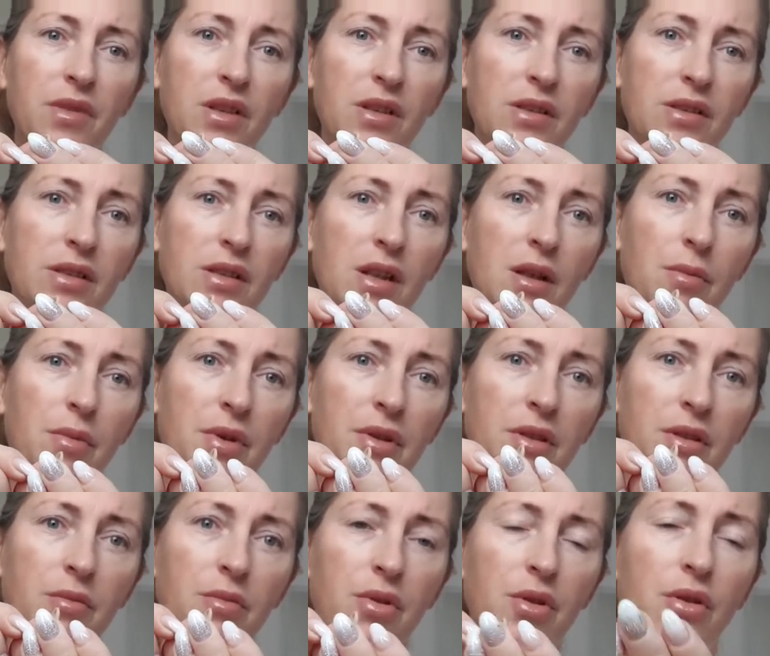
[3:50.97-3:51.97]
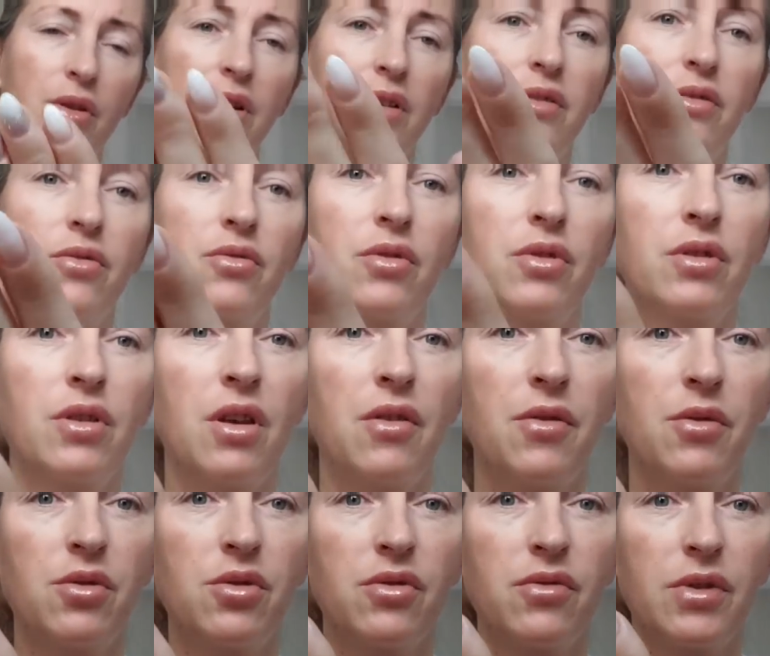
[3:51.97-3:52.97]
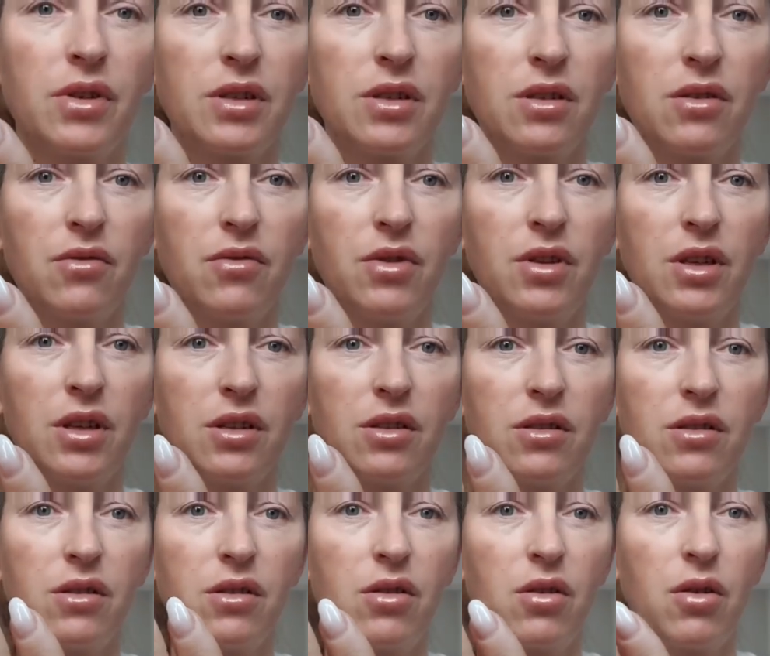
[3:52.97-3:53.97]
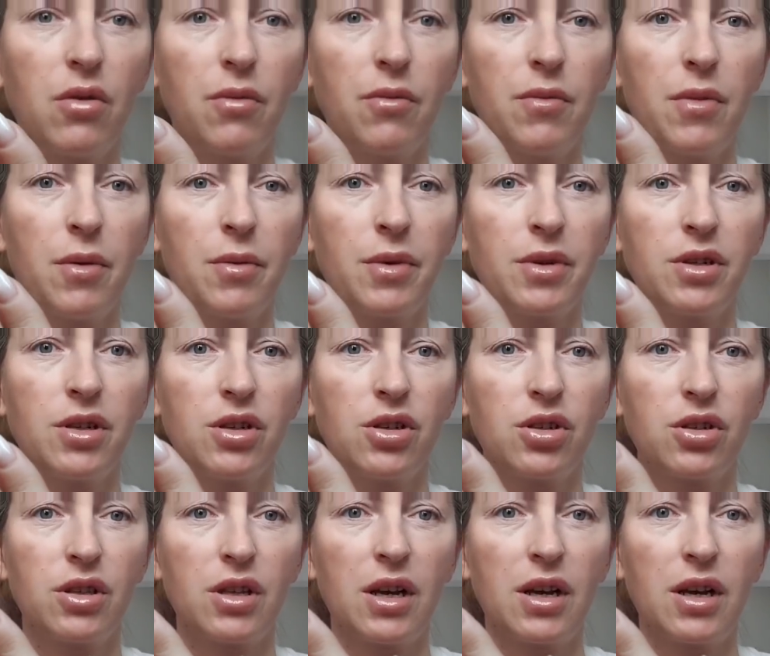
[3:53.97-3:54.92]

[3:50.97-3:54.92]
ten srebrny brokat, który nie wiem, czy właśnie widać, tylko mam nadzieję, że